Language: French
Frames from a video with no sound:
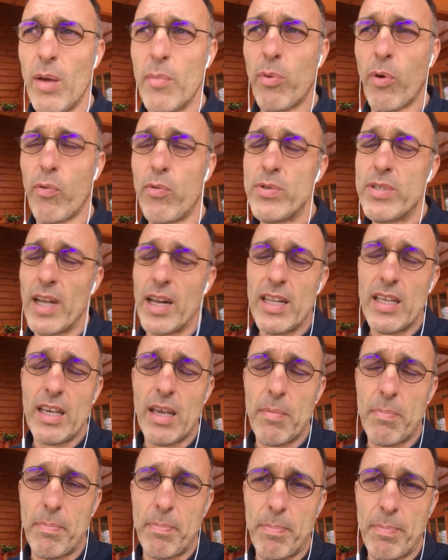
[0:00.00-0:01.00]
pour vous
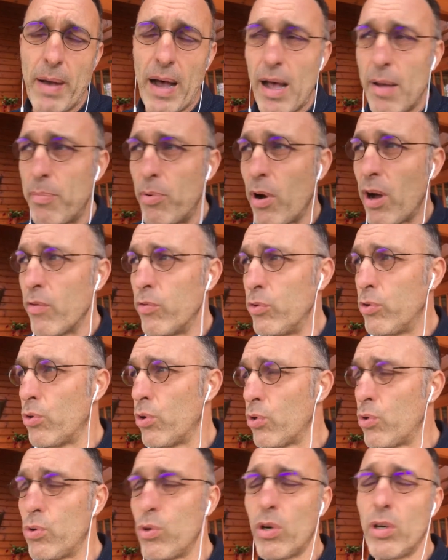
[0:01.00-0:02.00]
aligner par rapport à votre
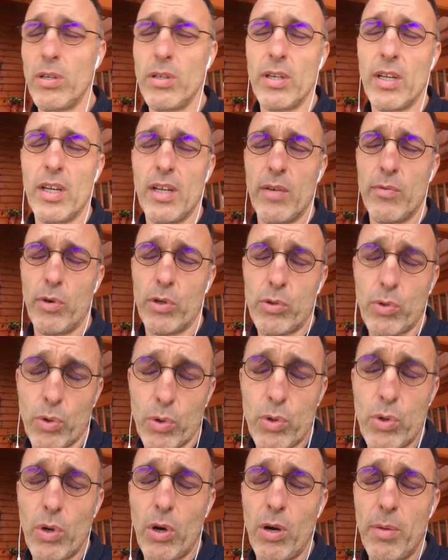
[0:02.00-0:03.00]
concurrent, votre
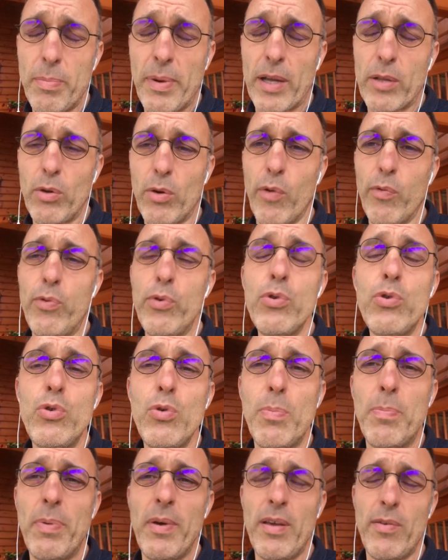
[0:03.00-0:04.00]
concurrent, pardon, vous
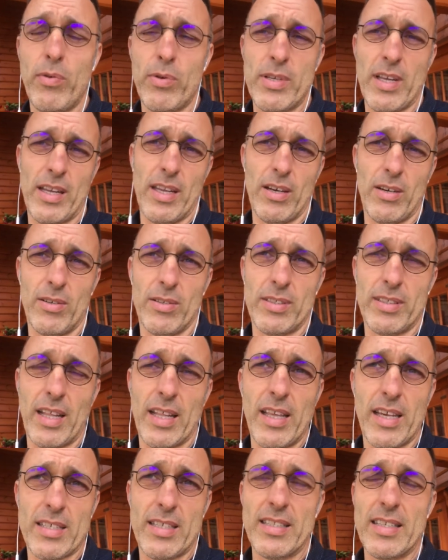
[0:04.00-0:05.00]
dupez vos adhérents.
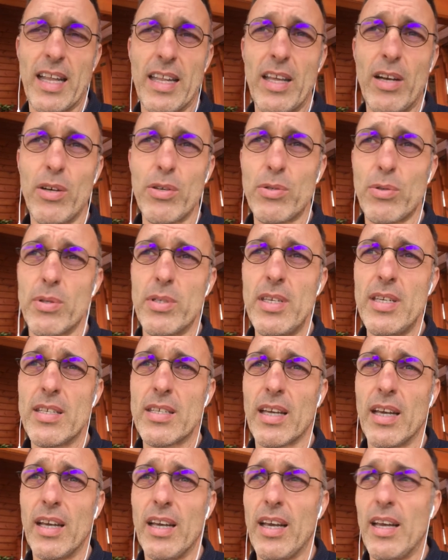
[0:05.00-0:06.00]
C'est-à-dire que ces adhérents se
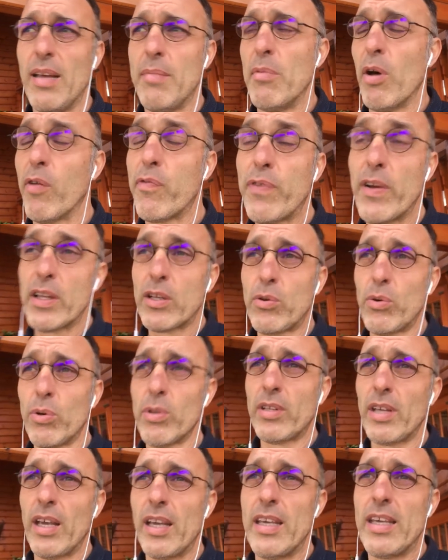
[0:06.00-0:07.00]
disent, mais en fin de
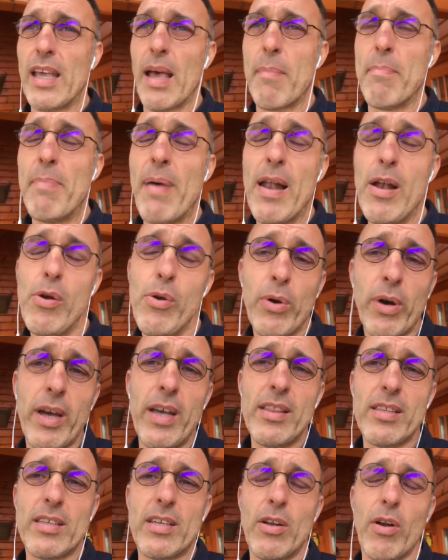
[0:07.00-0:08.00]
compte, il y a belle
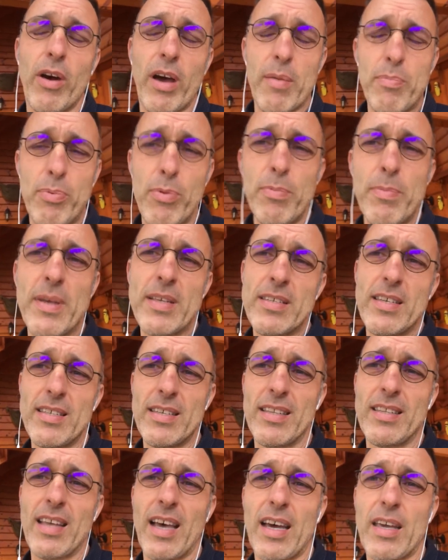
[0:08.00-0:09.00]
lurette qu'il aurait pu baisser
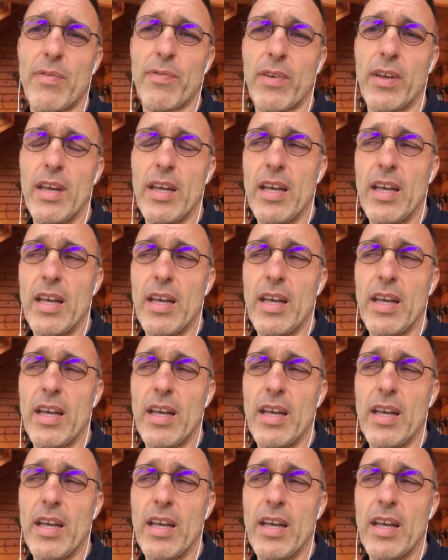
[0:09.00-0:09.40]
ses tarifs.